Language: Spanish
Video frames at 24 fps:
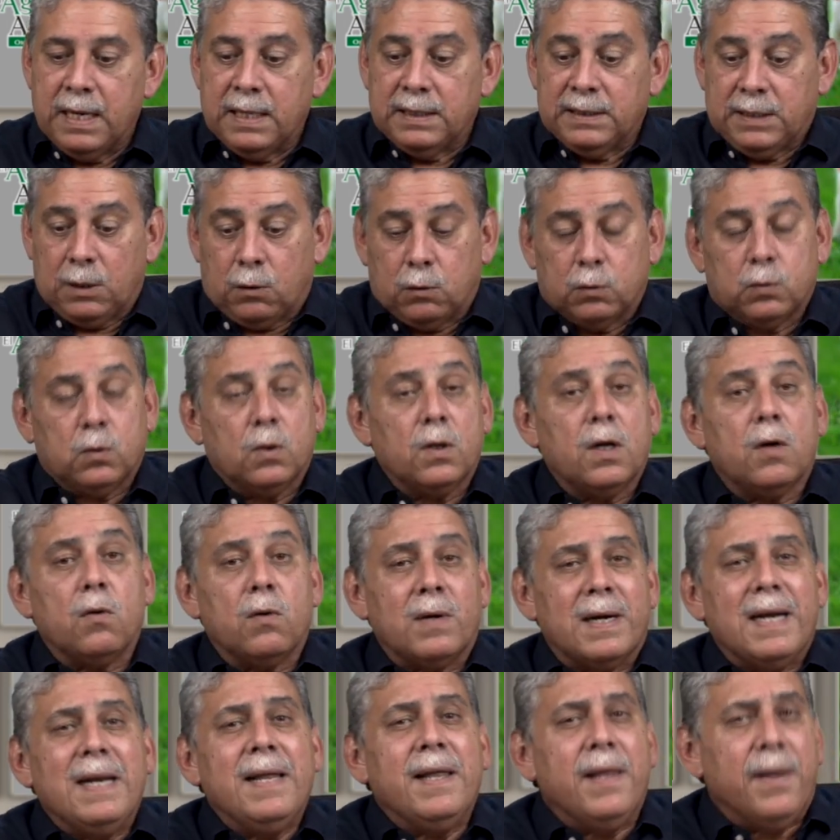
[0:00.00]
Se construyen
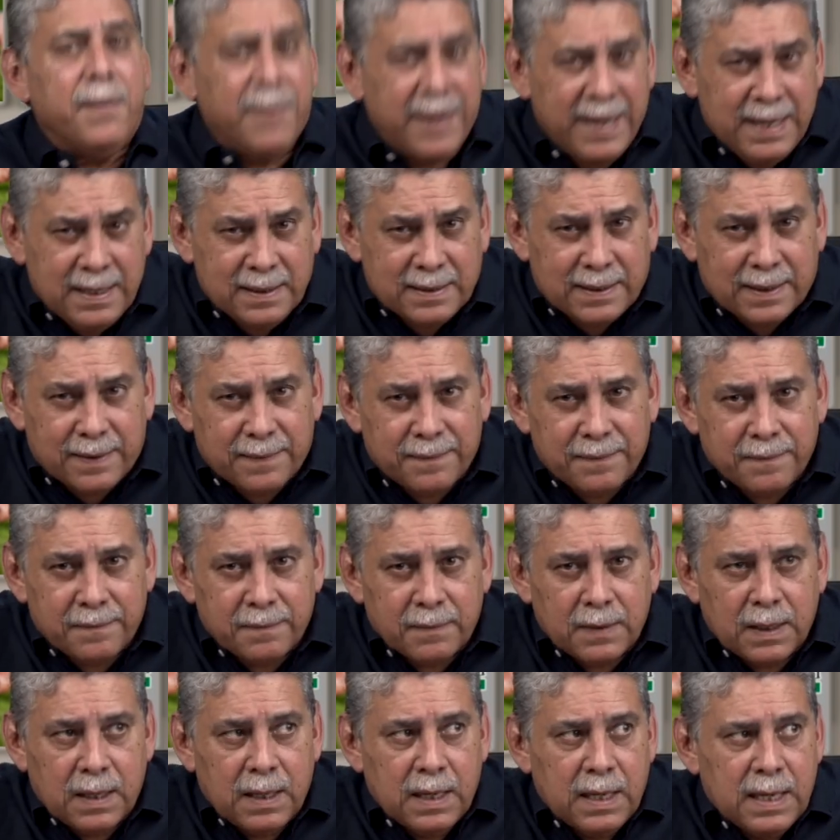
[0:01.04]
corrales de 20.
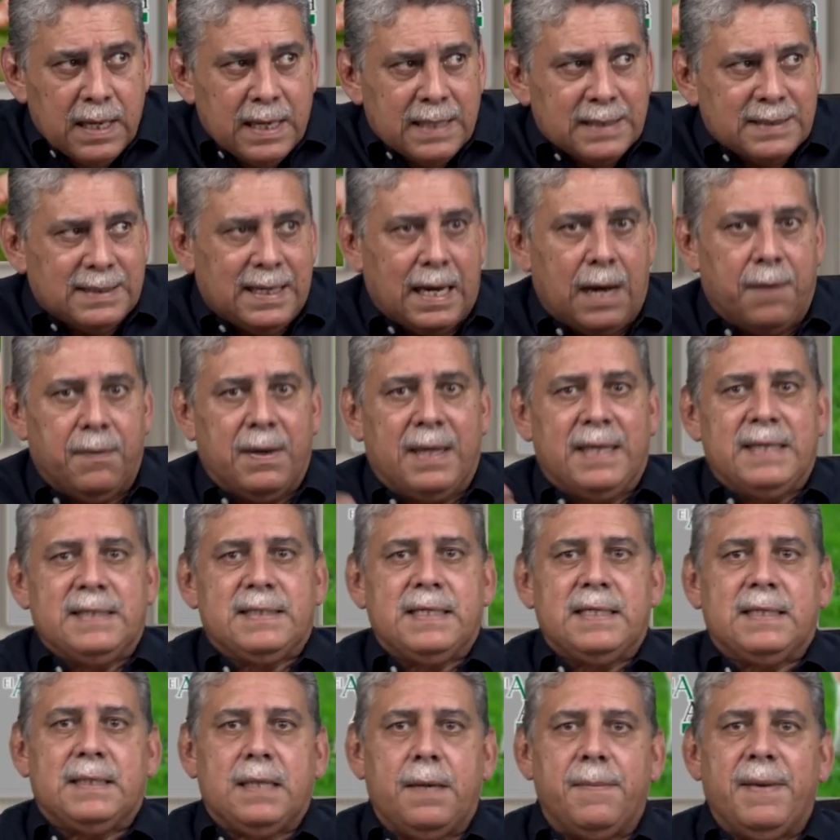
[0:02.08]
Se habla de
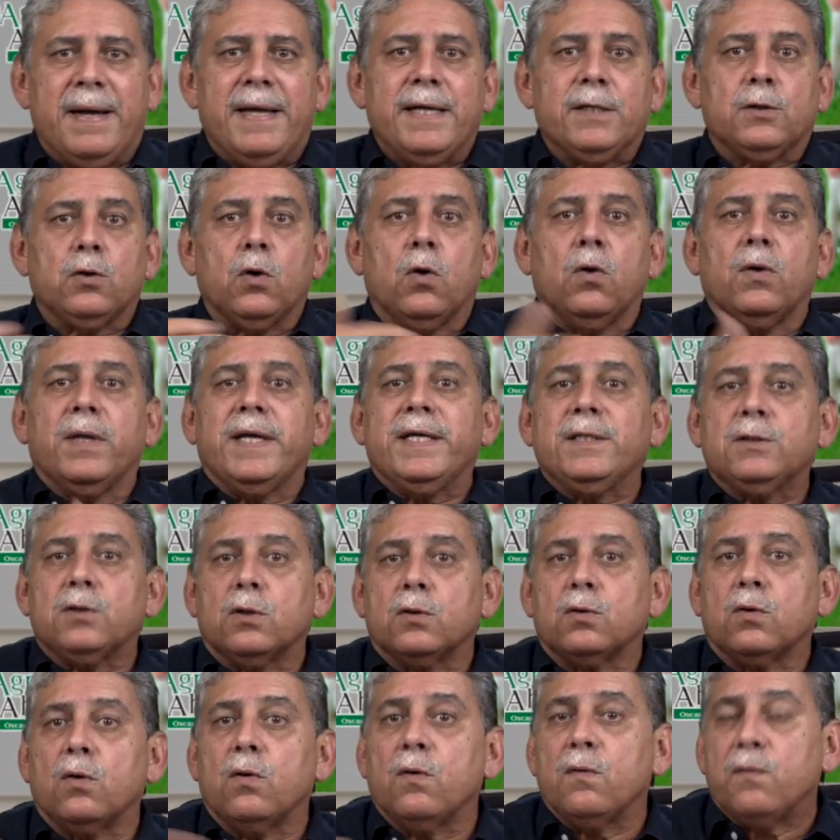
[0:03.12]
sistemas de todo
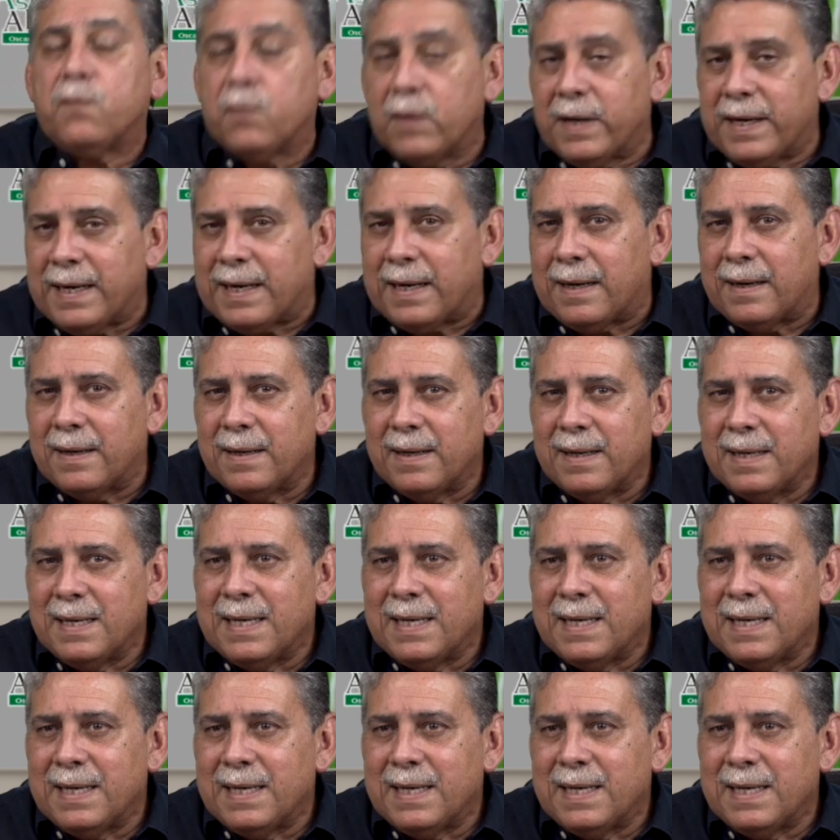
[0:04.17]
dentro, todo fuera.